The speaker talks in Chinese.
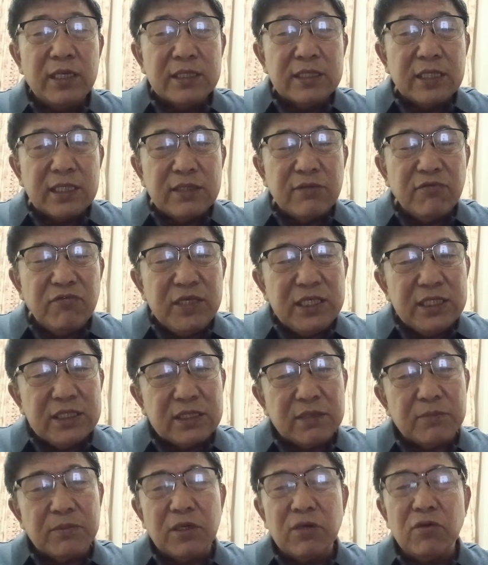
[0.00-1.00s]
但是为
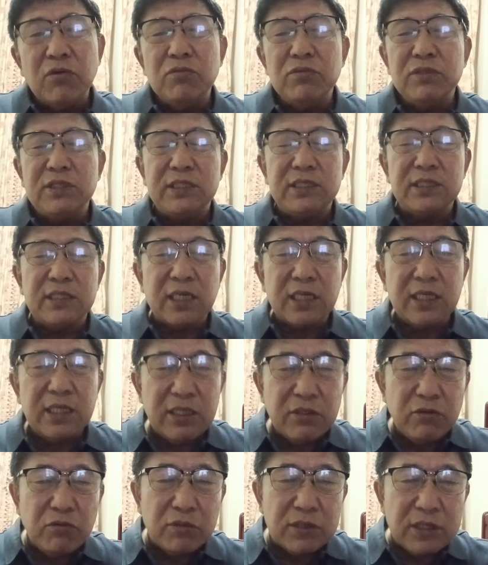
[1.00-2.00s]
什么后期他
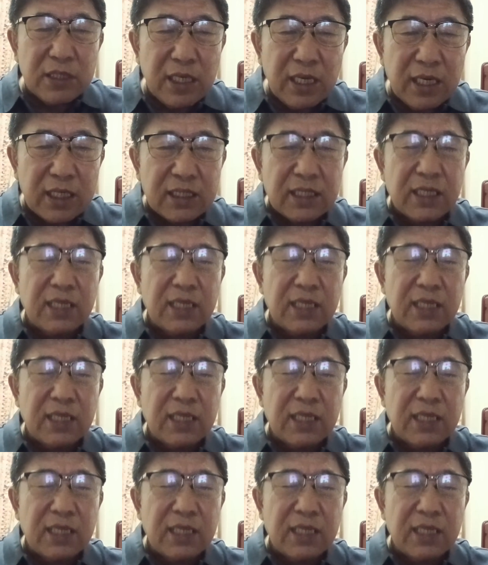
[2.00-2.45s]
和郭德纲呢？